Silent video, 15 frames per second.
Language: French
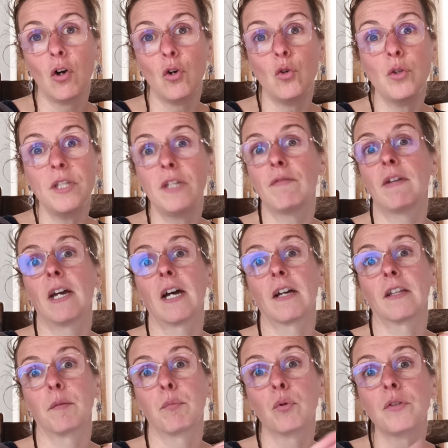
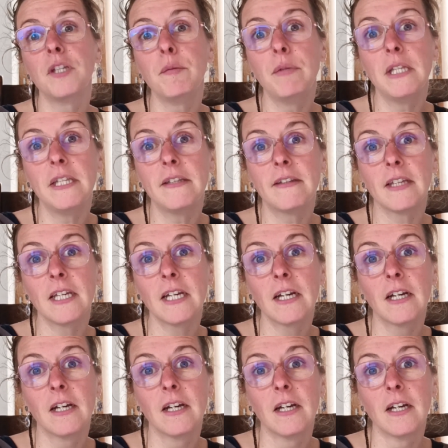l'univers des possibilités